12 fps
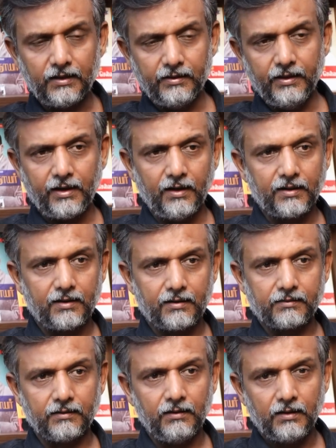இதே
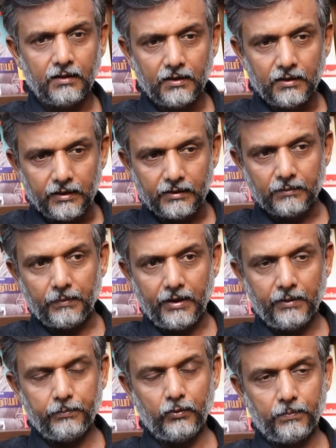காலகட்டத்தில் இந்த
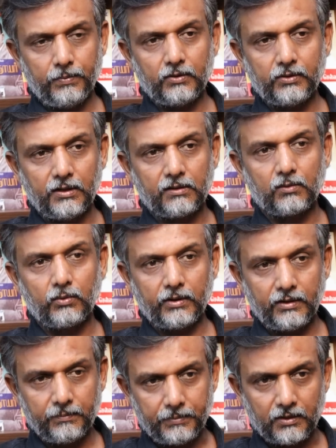மணிப்பூர் பகுதியில்
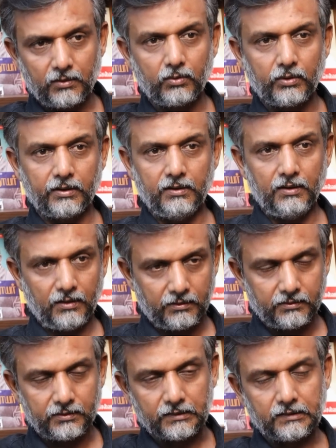இருக்கக்கூடிய பழங்குடிகள்
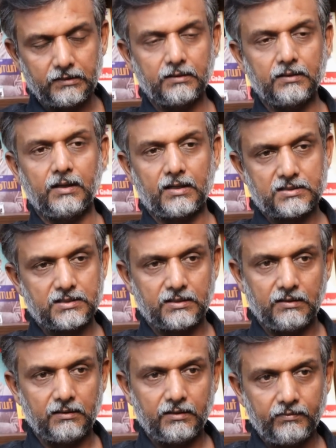அல்லது இந்த
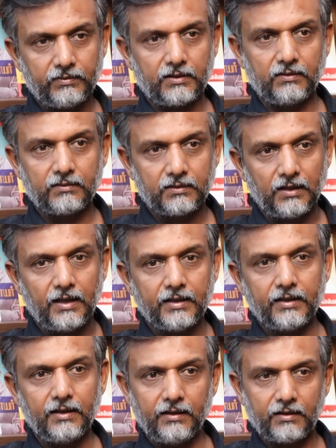அரசர்கள் இவர்கள் வந்து
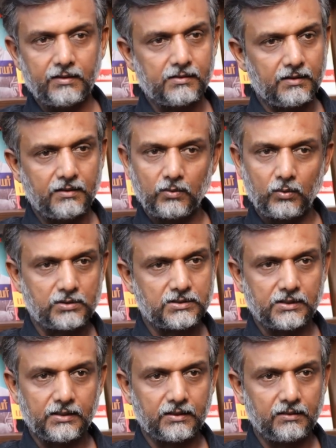ஆங்கிலேயருக்கு எதிராக
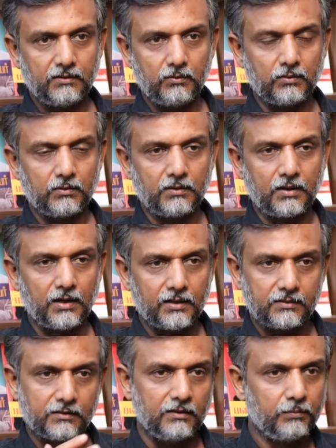தொடர்ச்சியாக ஒரு
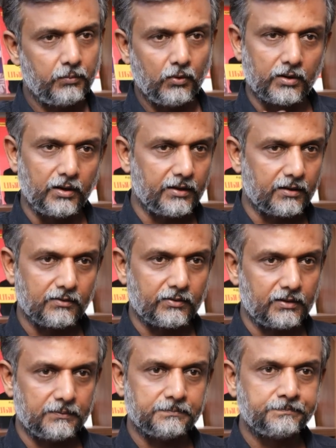கழகத்தில் போரில்
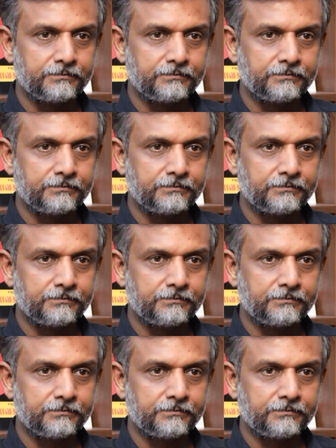இருந்தவர்கள்